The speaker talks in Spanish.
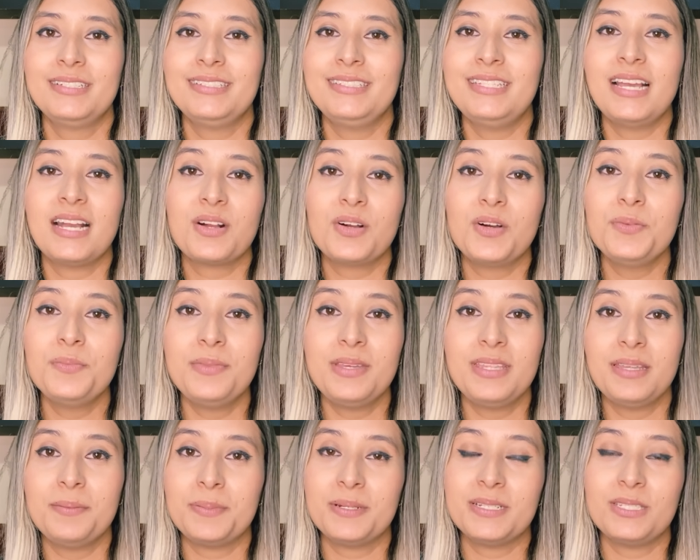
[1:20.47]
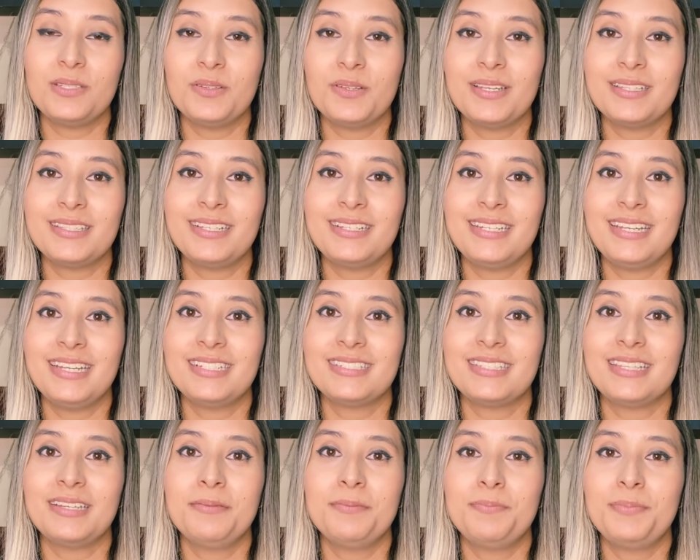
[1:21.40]
ya con mi depresión que tenía
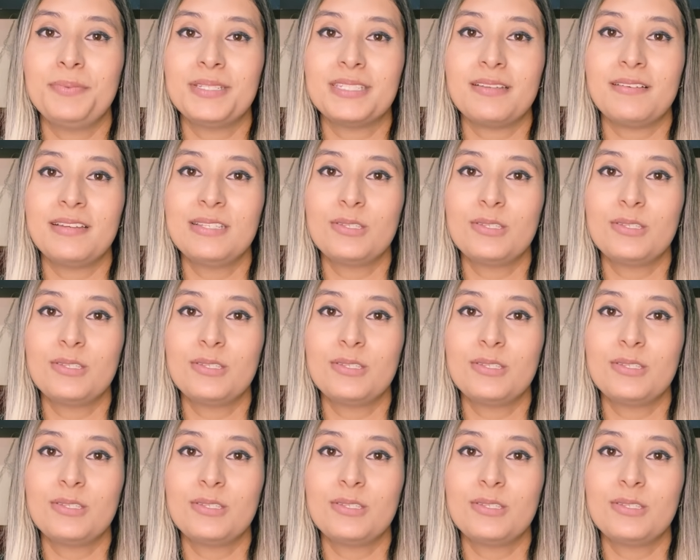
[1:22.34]
hasta empezaba